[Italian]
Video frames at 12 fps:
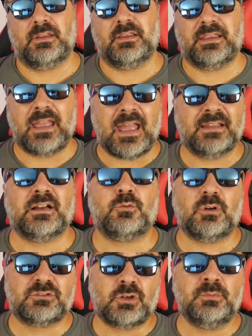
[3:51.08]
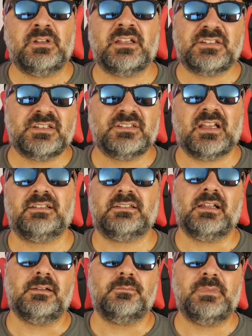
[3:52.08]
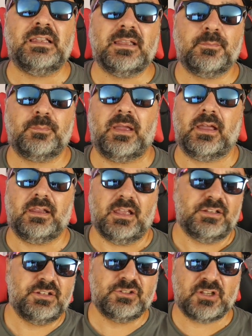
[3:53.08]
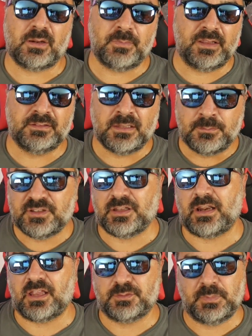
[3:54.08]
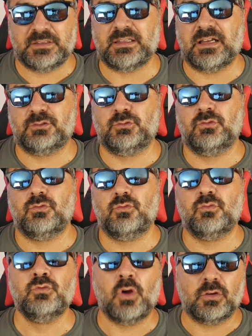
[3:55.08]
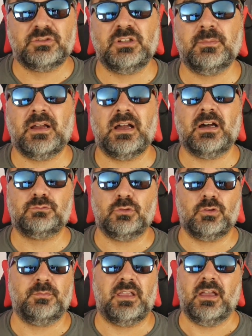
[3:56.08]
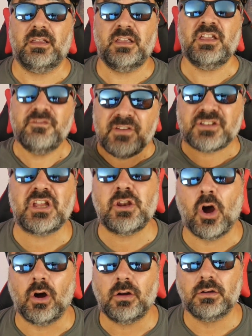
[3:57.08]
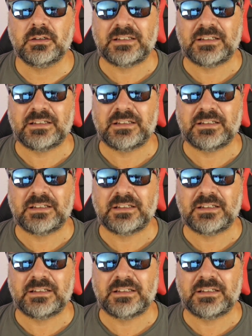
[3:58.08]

che è da 4060 mAh e sinceramente mi sarei aspettato un'ottima autonomia. Invece no,